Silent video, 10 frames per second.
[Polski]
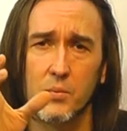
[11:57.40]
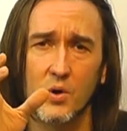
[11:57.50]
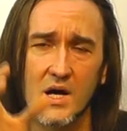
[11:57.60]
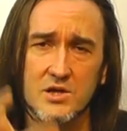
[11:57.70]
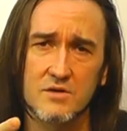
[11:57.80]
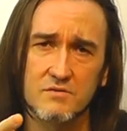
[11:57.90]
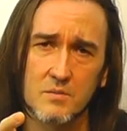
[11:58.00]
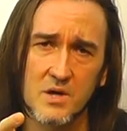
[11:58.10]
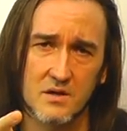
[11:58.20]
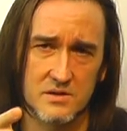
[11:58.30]
Pokażę
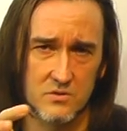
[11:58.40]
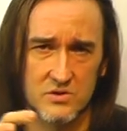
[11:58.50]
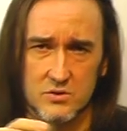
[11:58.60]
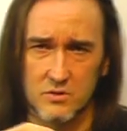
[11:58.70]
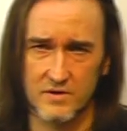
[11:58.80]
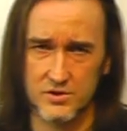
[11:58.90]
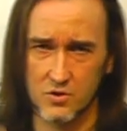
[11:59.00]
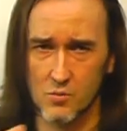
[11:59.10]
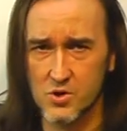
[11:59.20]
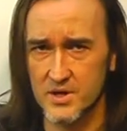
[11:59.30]
Wam, jak skonstruować
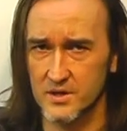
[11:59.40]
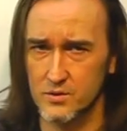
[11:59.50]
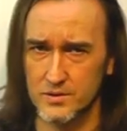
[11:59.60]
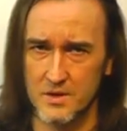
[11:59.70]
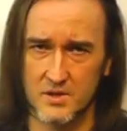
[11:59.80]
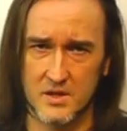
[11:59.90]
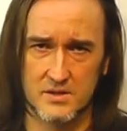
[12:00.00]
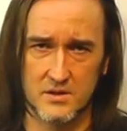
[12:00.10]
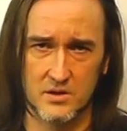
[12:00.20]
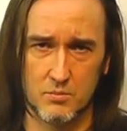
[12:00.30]
komorę
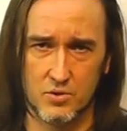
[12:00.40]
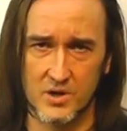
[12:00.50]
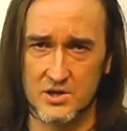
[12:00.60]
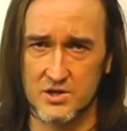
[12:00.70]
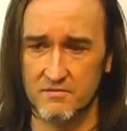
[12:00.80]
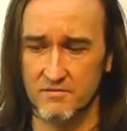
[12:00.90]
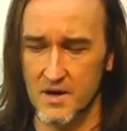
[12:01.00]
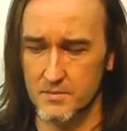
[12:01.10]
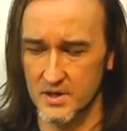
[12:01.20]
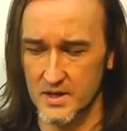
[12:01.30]
dekontaminacyjną. Pokażę
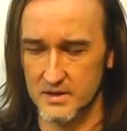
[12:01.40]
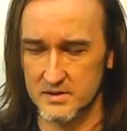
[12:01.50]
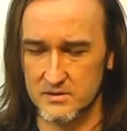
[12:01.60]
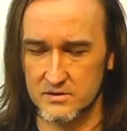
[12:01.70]
Wam, jak